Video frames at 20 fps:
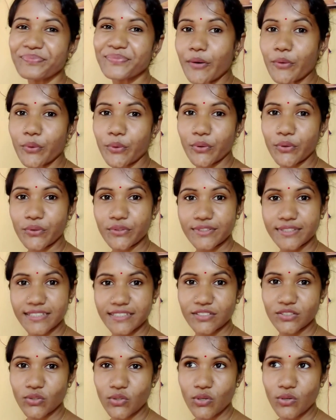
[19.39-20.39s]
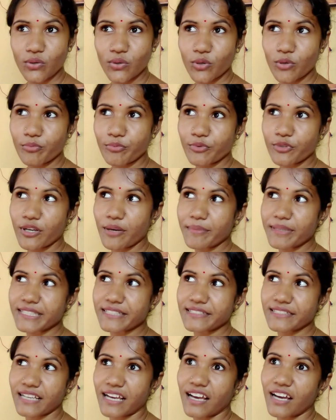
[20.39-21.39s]
আর অন্য দিন তো ও পুরো
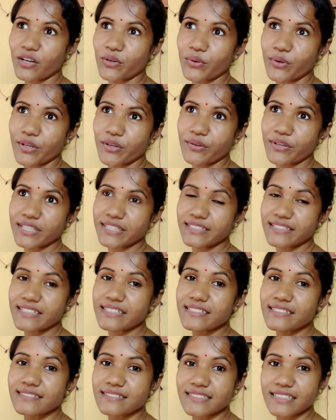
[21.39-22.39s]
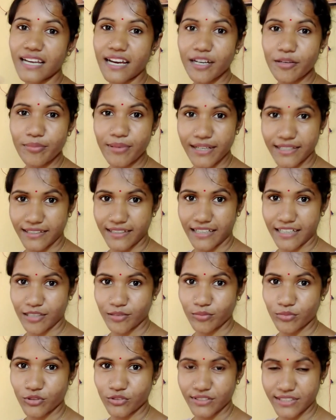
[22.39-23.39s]
আমি চা করে ওকে তিন চারবার
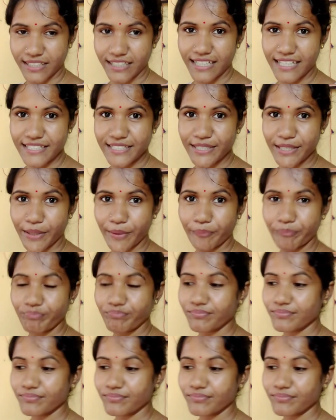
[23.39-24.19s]
ডাকবো ঠিক আছে